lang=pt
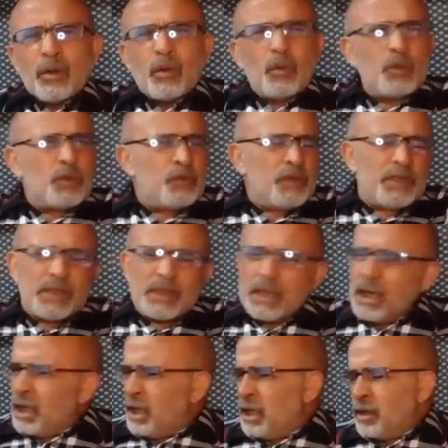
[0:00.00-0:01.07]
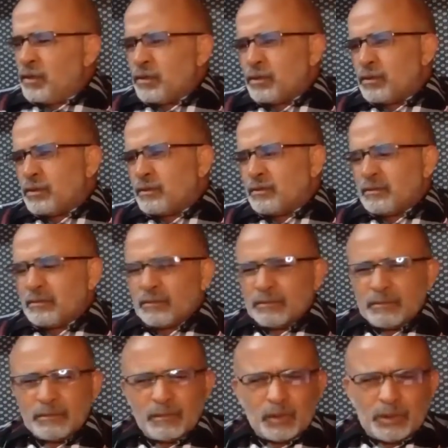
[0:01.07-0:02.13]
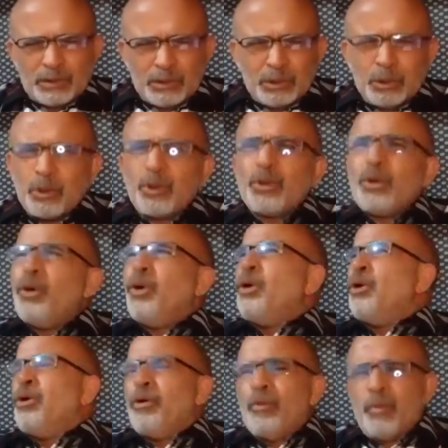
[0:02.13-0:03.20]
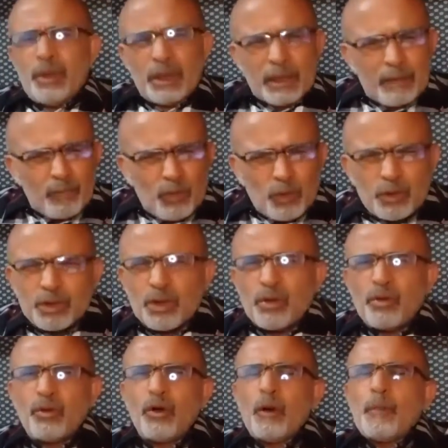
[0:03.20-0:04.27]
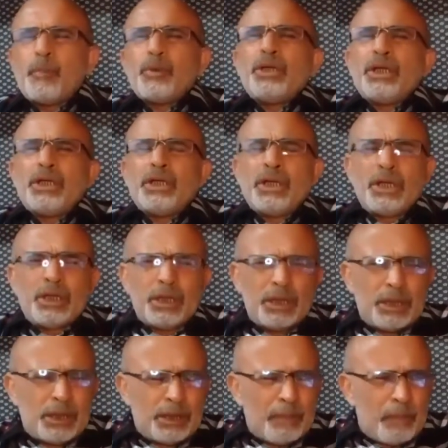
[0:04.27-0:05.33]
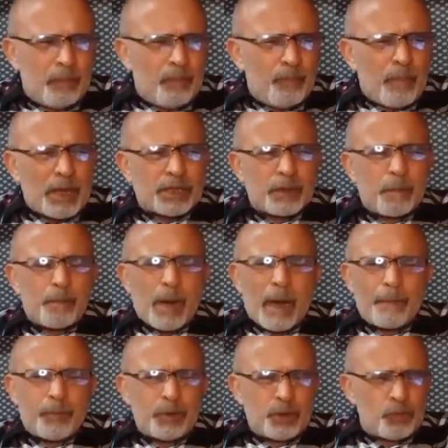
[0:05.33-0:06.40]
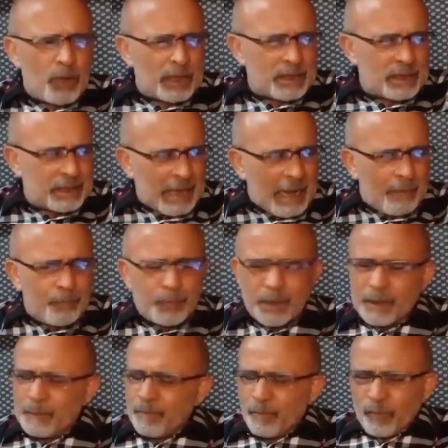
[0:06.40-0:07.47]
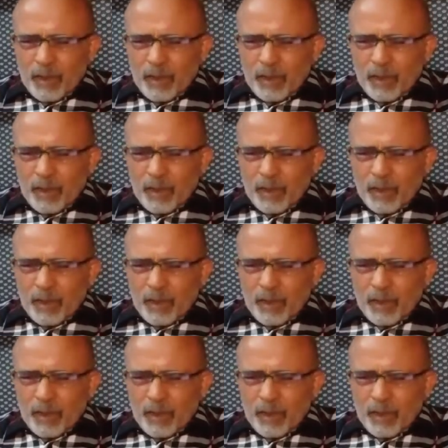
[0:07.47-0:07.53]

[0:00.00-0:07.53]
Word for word: com os vizinhos, no clube, no seu grupo de, de, de, de bate-papo de WhatsApp.